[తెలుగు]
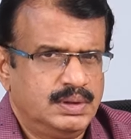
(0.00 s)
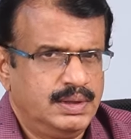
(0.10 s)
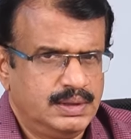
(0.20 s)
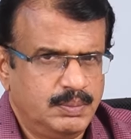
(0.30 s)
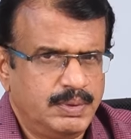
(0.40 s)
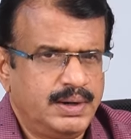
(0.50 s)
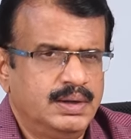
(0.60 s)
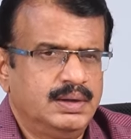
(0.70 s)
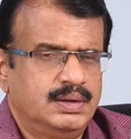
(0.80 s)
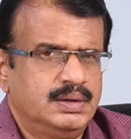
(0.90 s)
ఏదేమైనా
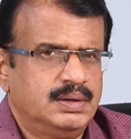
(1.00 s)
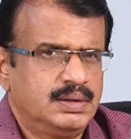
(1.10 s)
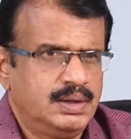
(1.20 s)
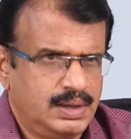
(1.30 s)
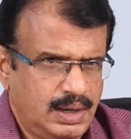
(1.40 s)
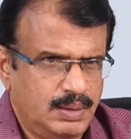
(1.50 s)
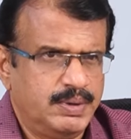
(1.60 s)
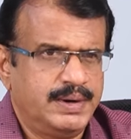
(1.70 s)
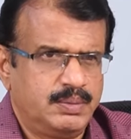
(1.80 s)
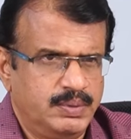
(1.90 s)
ఈ
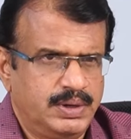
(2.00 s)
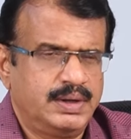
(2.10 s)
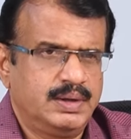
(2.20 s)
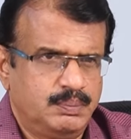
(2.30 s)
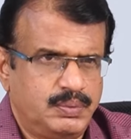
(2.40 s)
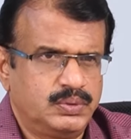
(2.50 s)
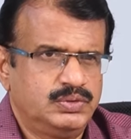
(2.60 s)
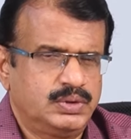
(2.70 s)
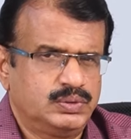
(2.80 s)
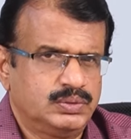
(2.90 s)
క్యాబినెట్ మీటింగ్ ఇప్పుడు
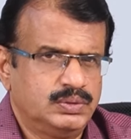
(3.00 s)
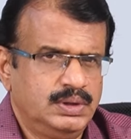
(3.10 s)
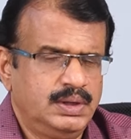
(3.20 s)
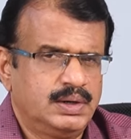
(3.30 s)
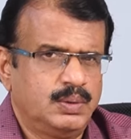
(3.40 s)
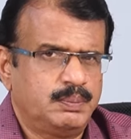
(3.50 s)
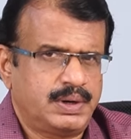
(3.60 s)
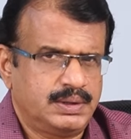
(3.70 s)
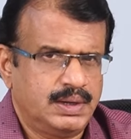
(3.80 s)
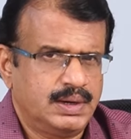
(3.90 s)
జరుగుతుంది దీంట్లో
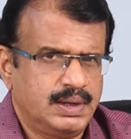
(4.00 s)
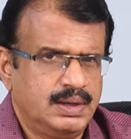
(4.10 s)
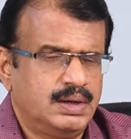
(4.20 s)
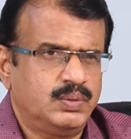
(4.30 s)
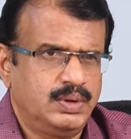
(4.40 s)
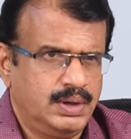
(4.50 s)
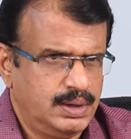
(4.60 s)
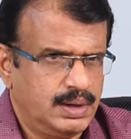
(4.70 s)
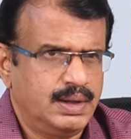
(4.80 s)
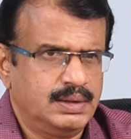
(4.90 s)
ప్రధానంగా కొన్ని
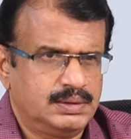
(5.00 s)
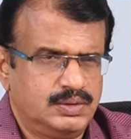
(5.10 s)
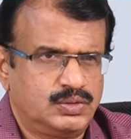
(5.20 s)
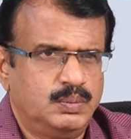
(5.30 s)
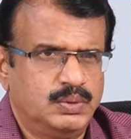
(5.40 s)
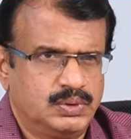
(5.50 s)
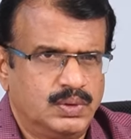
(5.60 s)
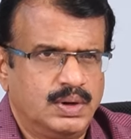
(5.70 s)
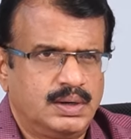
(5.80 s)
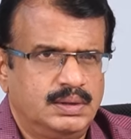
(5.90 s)
నిర్ణయాలు
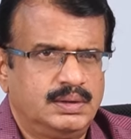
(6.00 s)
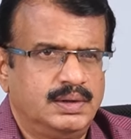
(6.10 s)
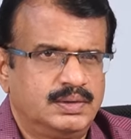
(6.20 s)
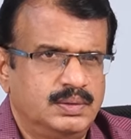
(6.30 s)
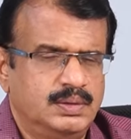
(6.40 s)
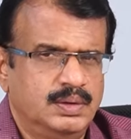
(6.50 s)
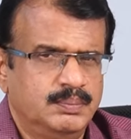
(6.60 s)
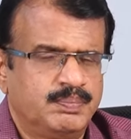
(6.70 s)
తీసుకోబోతున్నారు అని తెలుస్తుంది